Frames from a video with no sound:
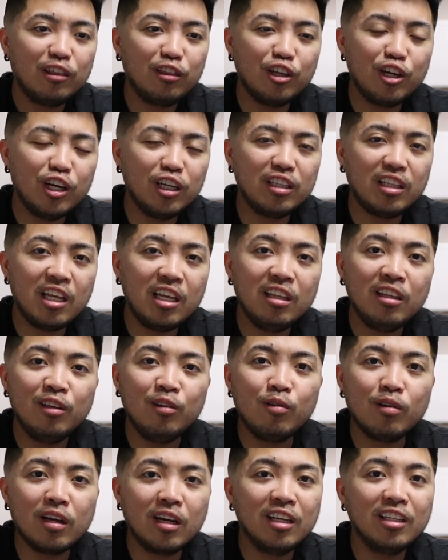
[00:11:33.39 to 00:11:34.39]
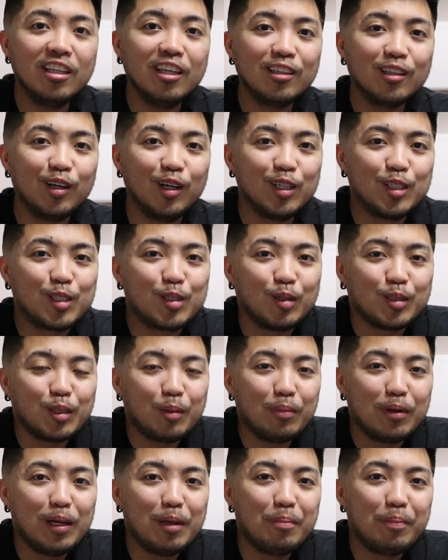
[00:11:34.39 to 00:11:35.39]
13 yung credit cards ko
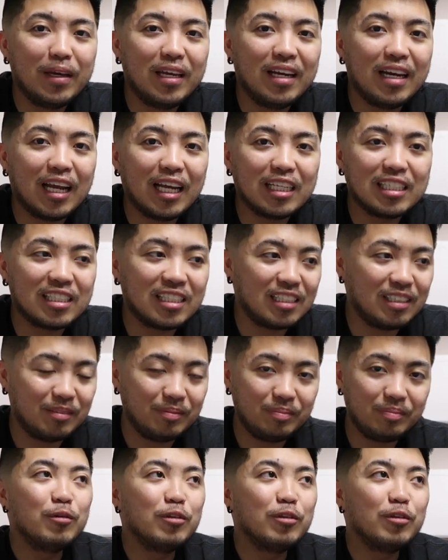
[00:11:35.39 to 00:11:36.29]
sa Pilipinas.